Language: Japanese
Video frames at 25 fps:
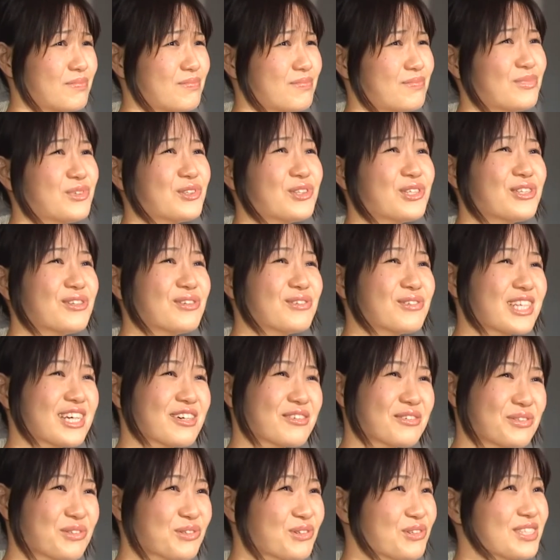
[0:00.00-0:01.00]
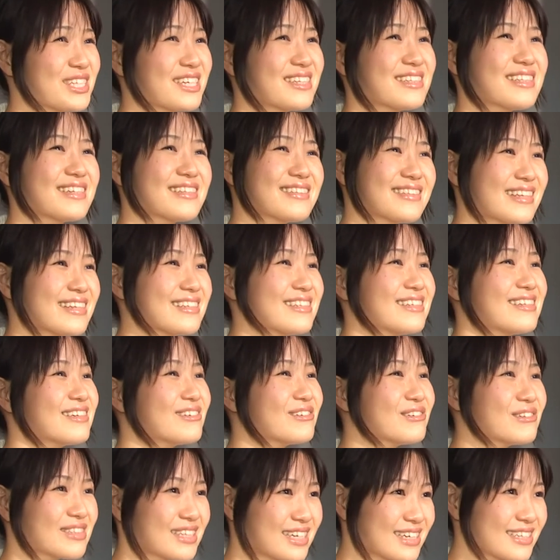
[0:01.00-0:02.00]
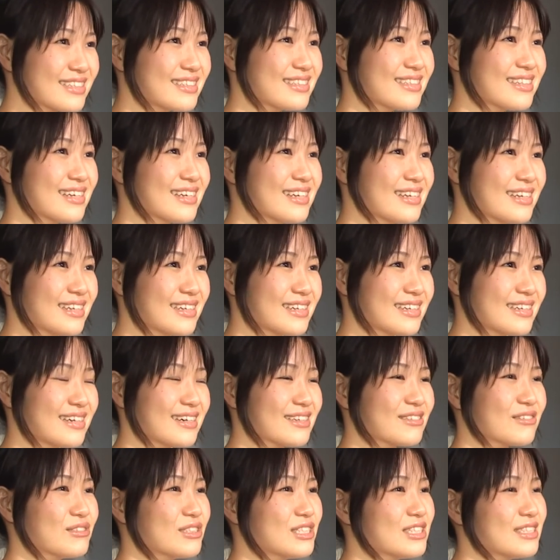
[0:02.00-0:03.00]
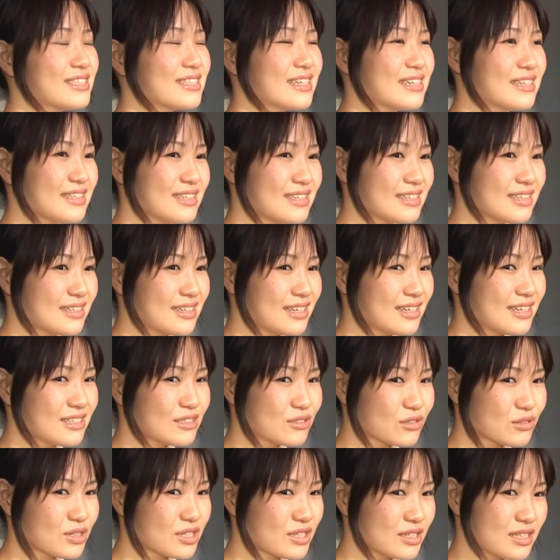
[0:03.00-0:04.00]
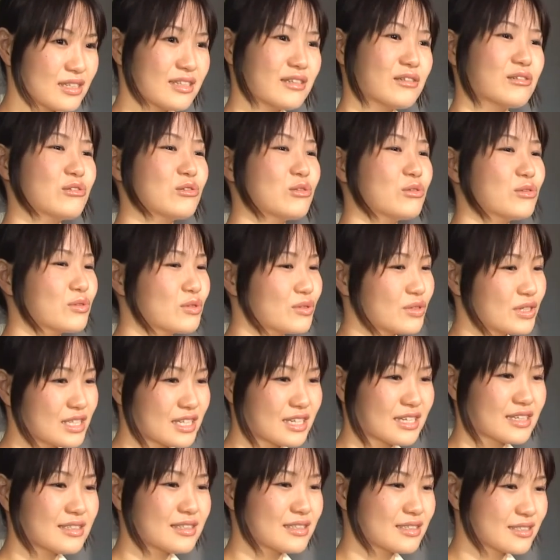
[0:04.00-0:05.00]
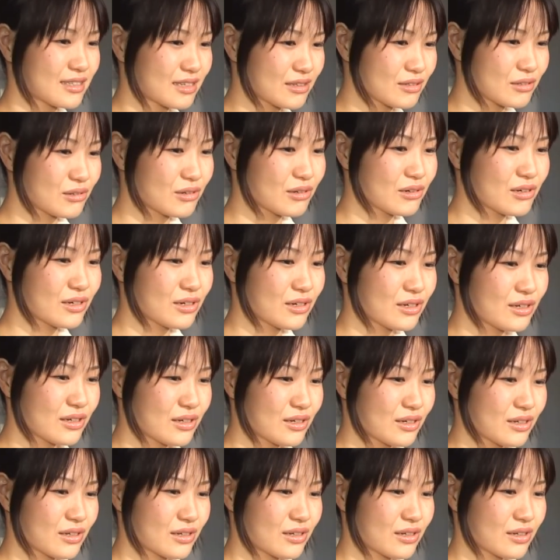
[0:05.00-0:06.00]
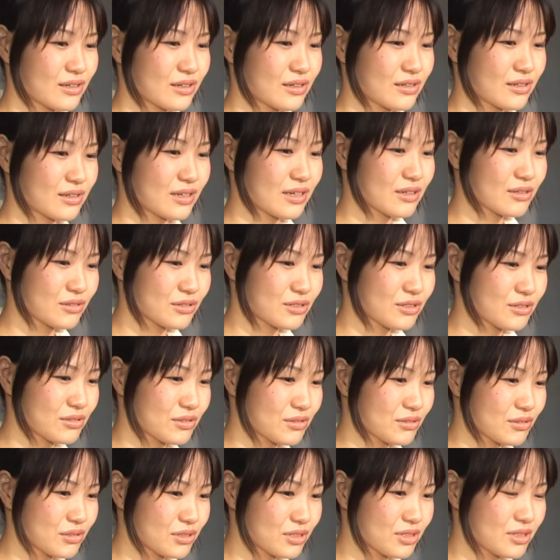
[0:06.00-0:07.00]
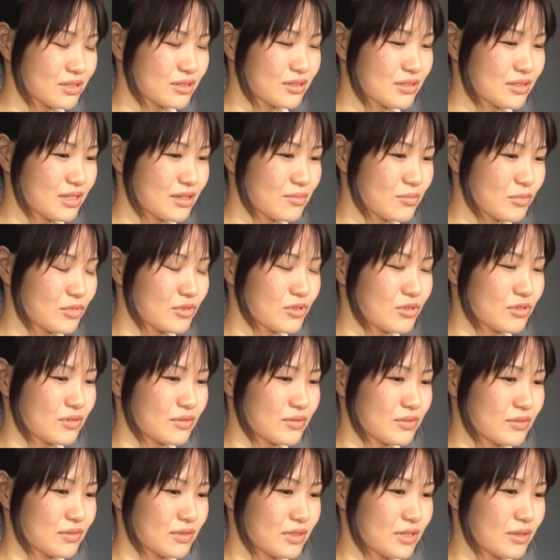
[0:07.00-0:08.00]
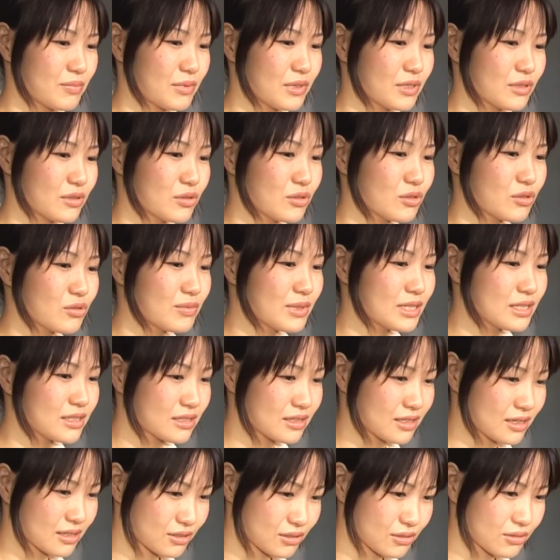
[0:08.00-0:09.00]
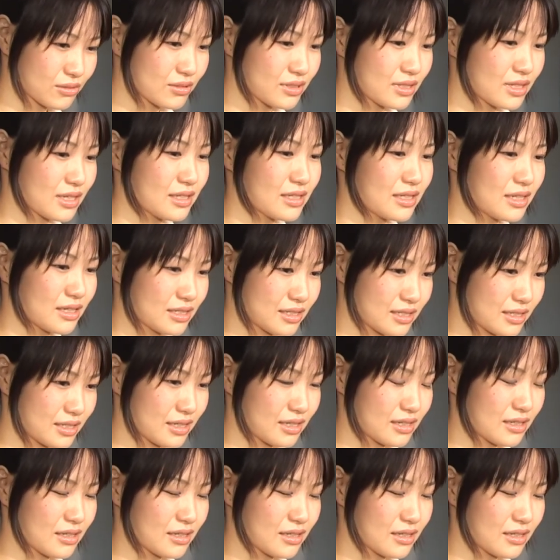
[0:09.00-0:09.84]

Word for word: 不器用なお父さんだったんだろうなってあの実際に映像で出てくることはないんですけど。彼女にとってもやっぱり特別な存在だし